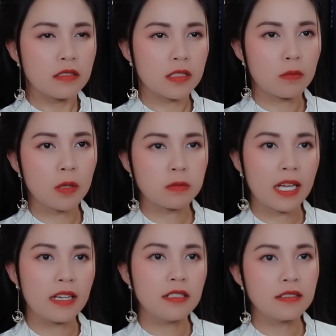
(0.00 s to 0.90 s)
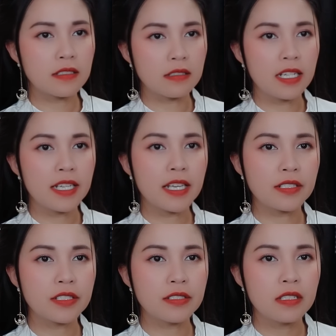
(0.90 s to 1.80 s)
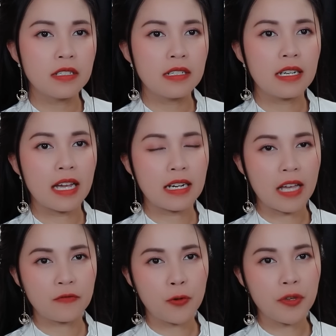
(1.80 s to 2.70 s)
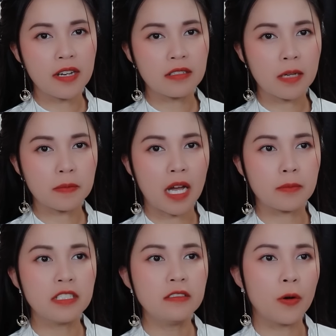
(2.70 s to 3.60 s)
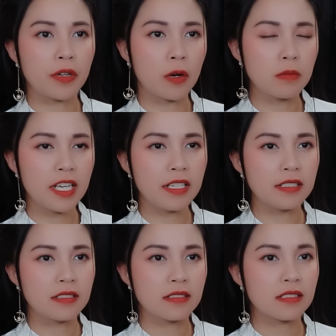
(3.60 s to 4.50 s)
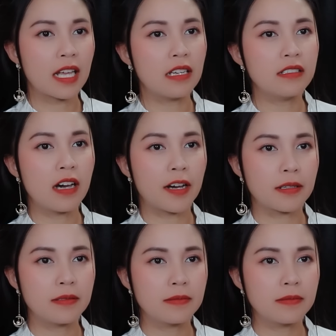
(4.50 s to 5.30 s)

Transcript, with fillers: Trong lúc thầy Lương xử lý chiếc rương, làng làng phu nhân thấp thỏm đứng ngồi không yên. Thầy Lương hỏi.